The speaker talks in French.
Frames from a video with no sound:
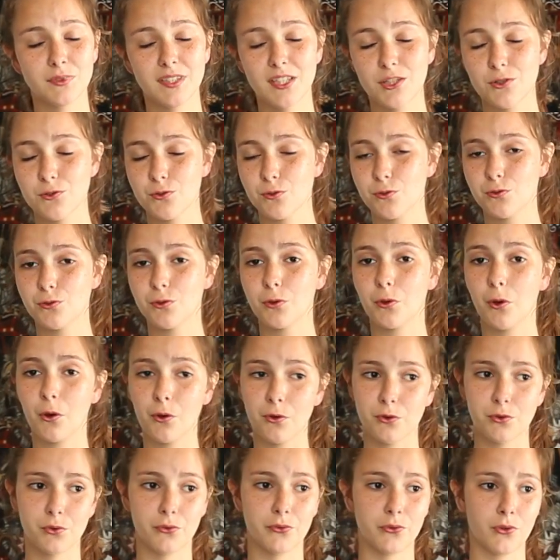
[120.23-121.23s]
est juste de
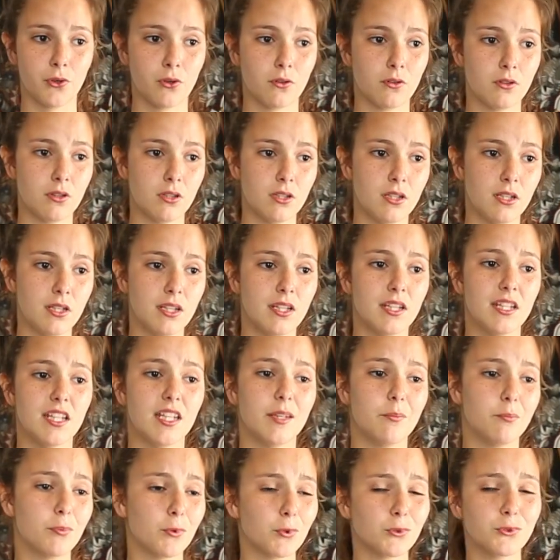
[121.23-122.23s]
grands enfants. Et
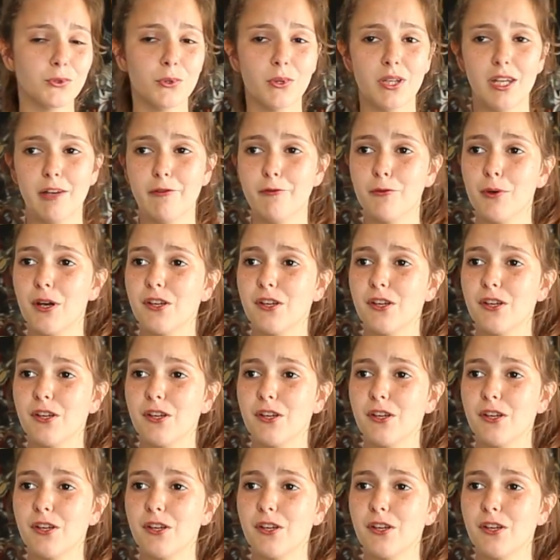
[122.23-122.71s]
pourtant, il faut